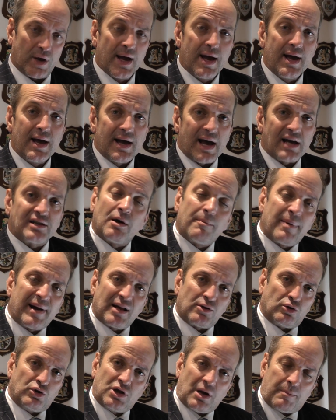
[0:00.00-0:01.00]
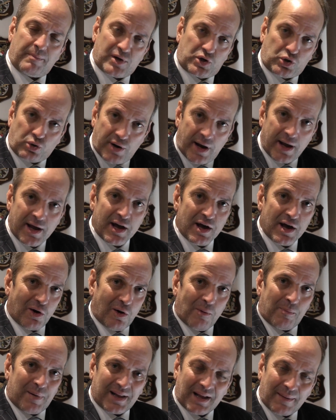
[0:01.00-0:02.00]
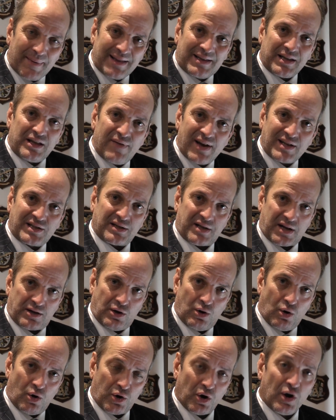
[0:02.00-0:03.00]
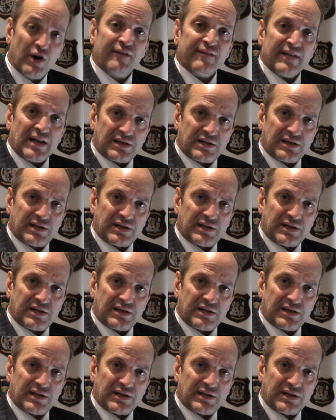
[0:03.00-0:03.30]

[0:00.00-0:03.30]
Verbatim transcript: e stiamo parlando di tre persone completamente diverse tra di loro,